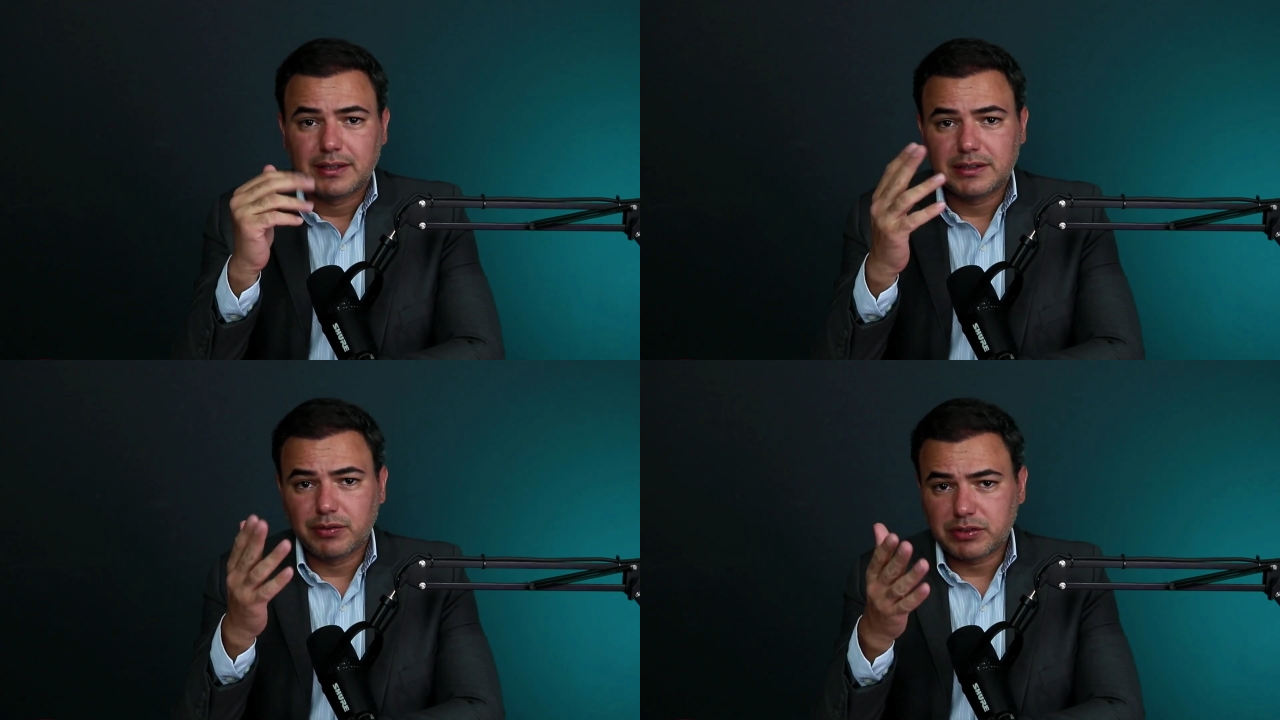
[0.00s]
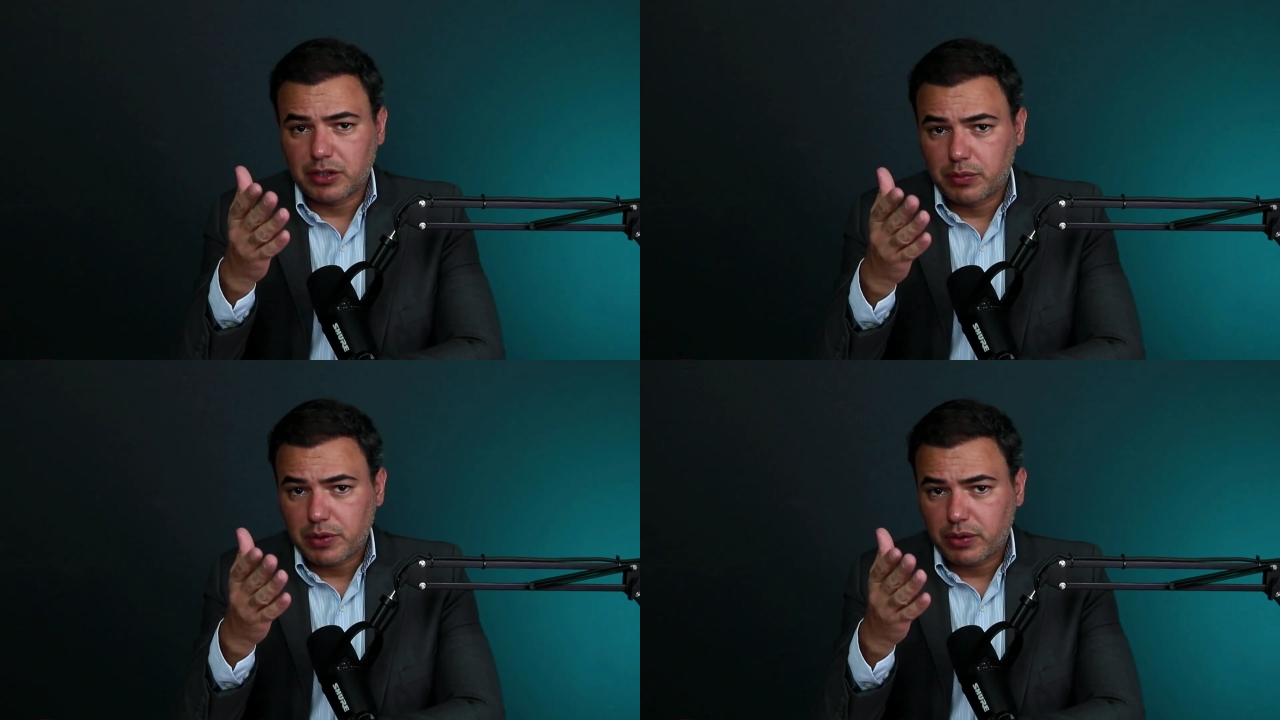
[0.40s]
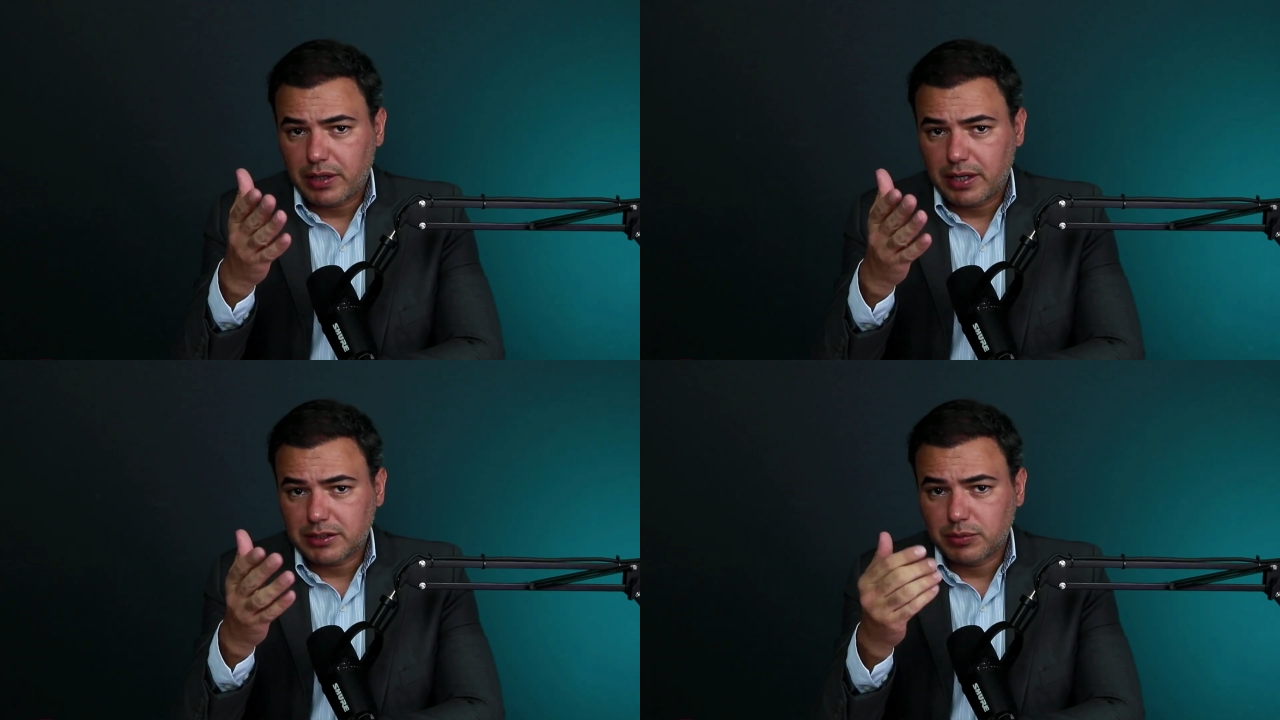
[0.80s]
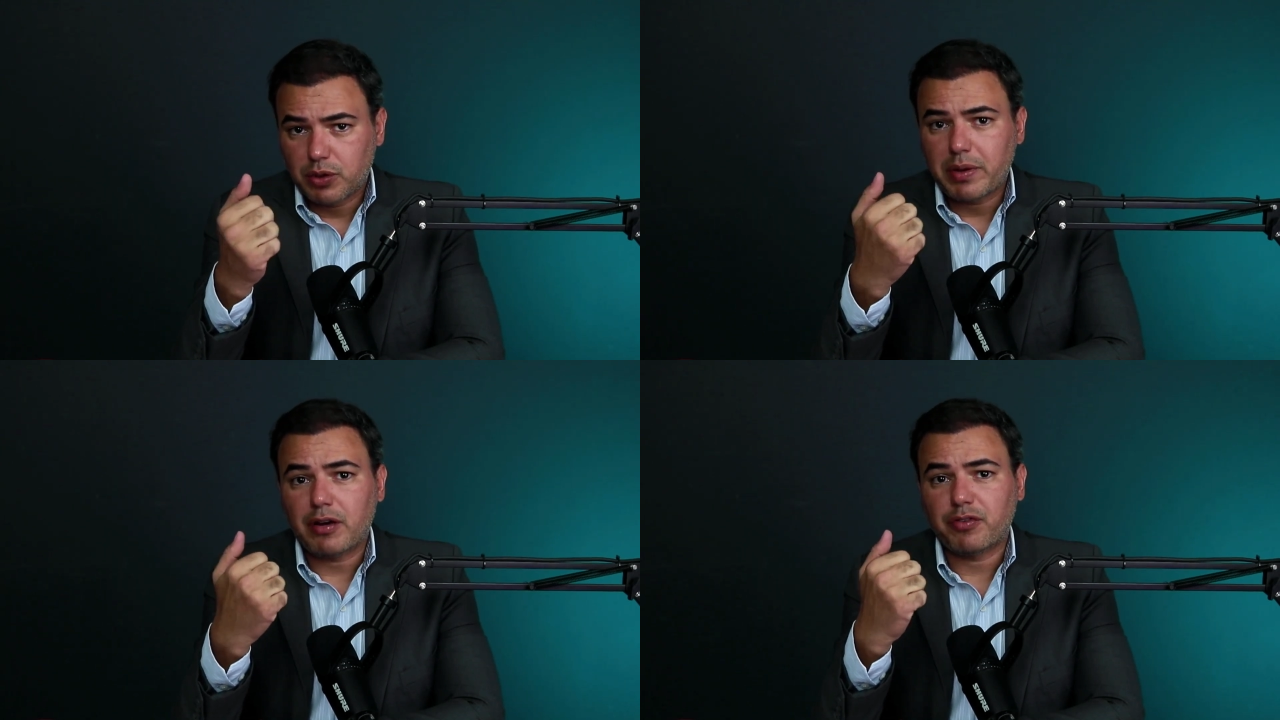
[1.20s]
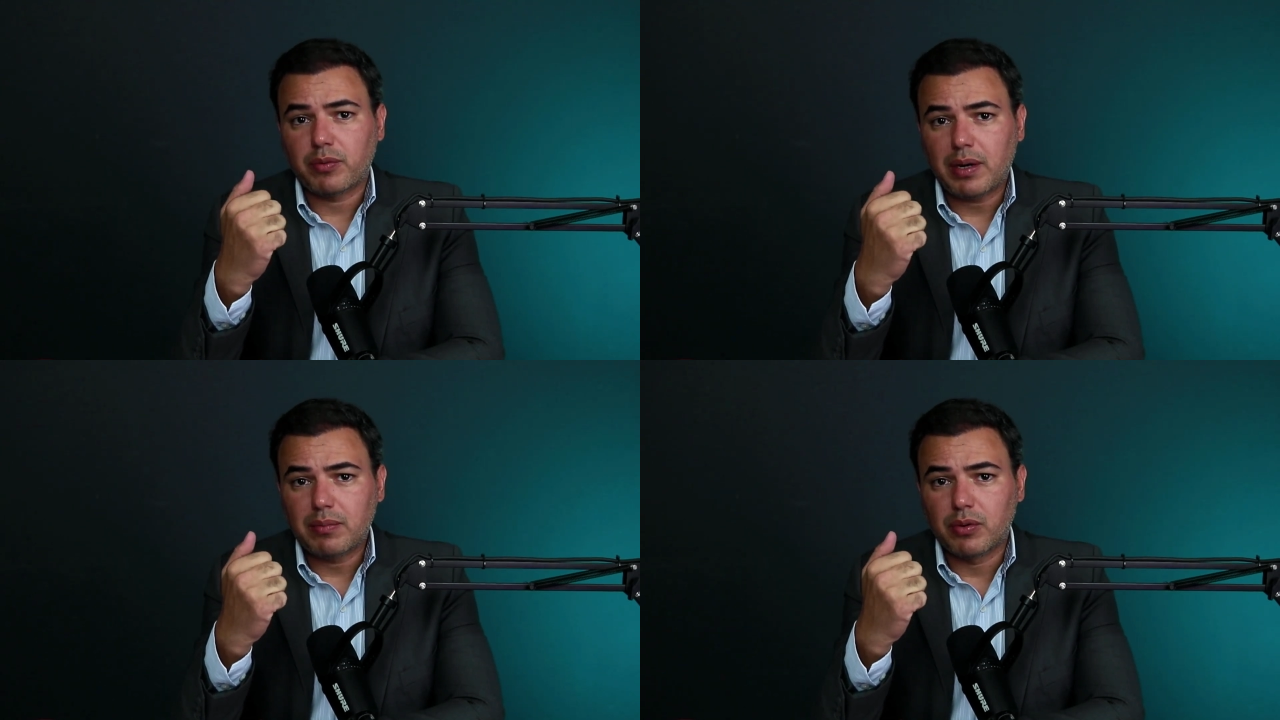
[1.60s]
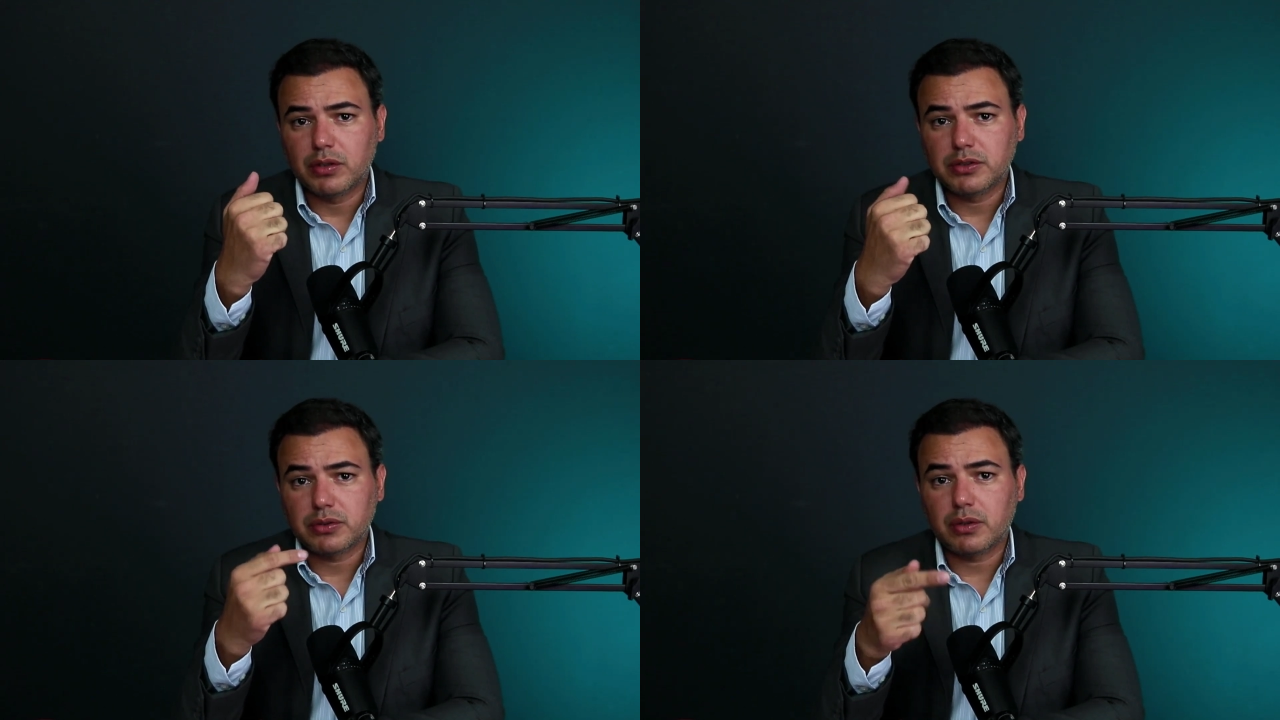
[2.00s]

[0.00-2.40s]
Se você não me conhece, meu nome é Rafael Barbosa,